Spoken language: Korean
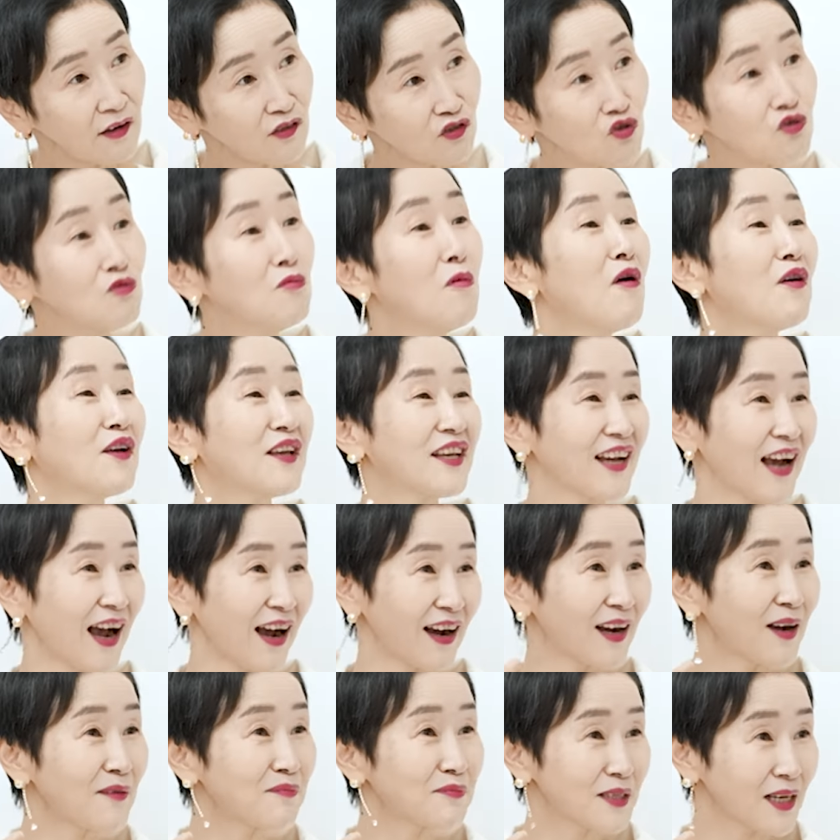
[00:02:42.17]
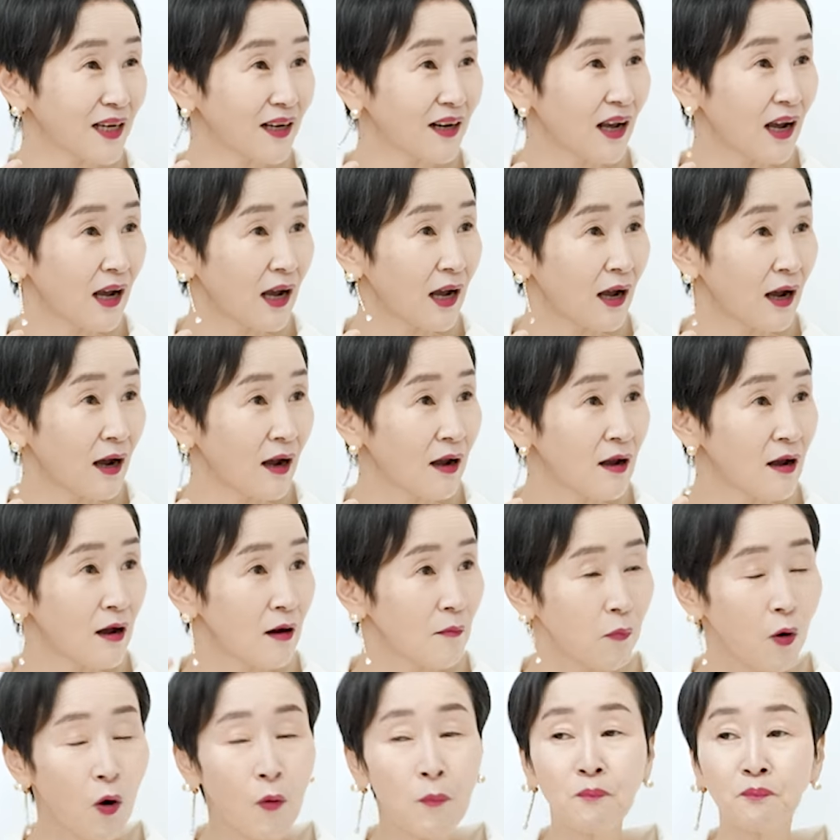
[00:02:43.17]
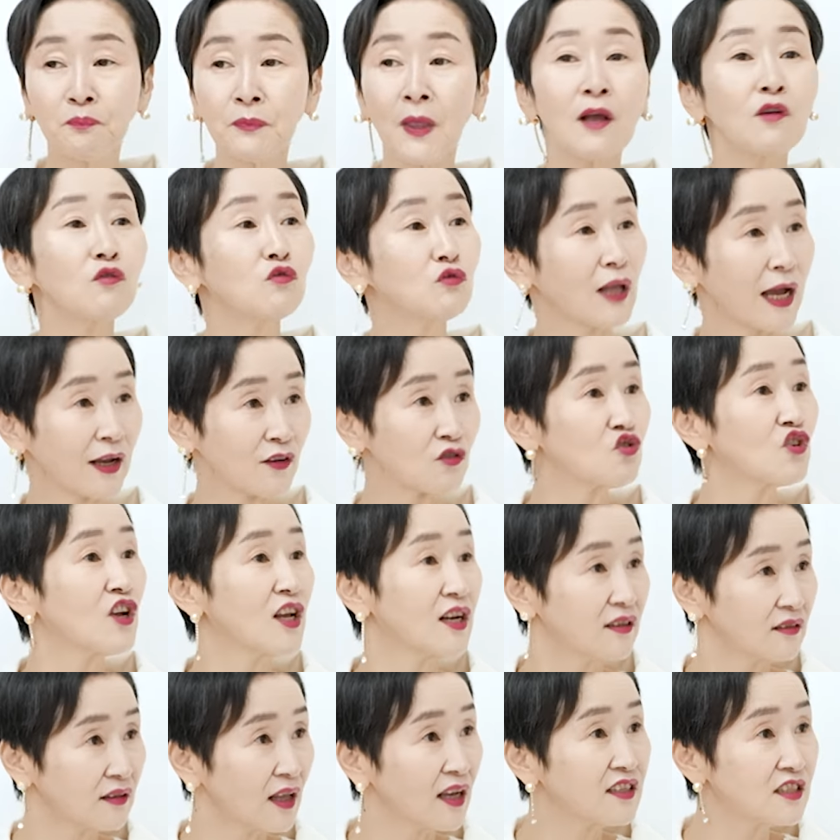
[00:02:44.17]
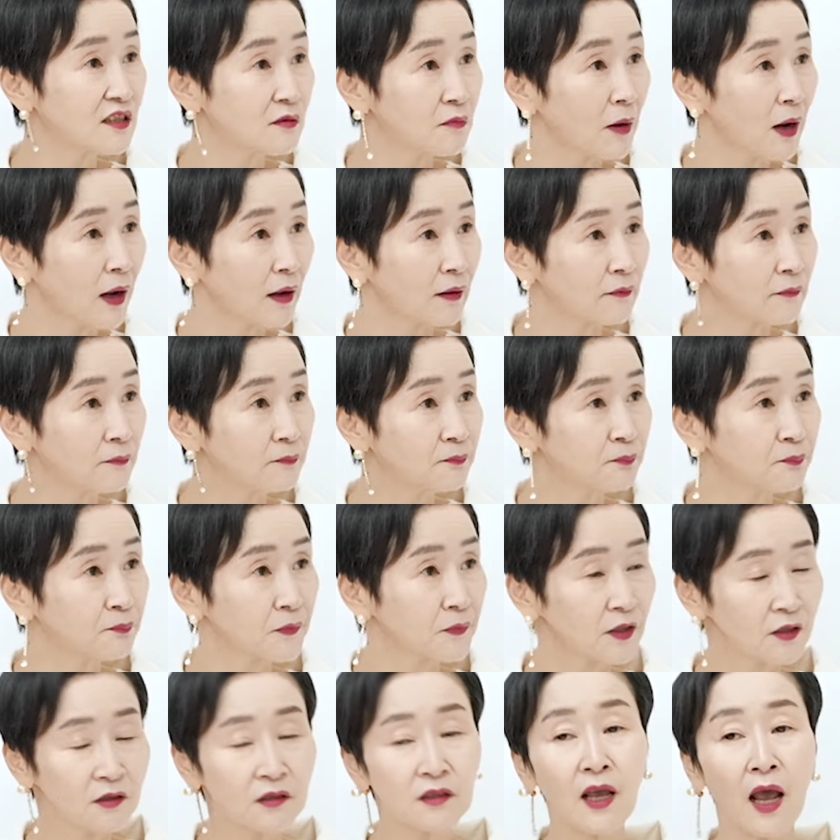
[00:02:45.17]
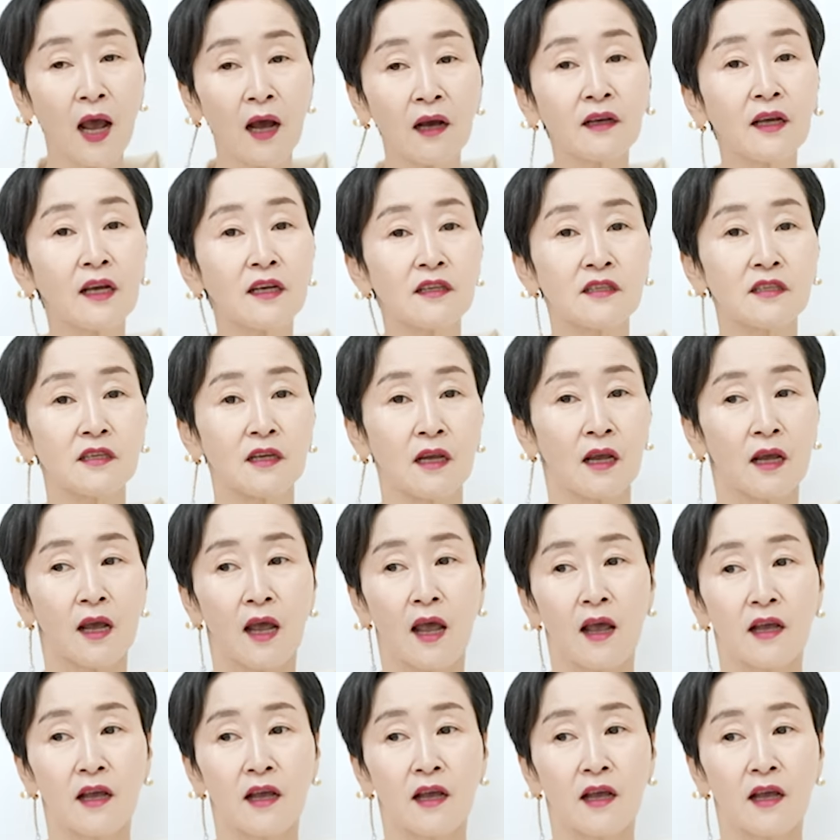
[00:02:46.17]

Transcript: 주먹이 가깝잖아. 예. 법대로 나중에는 되지만 그게 한계지.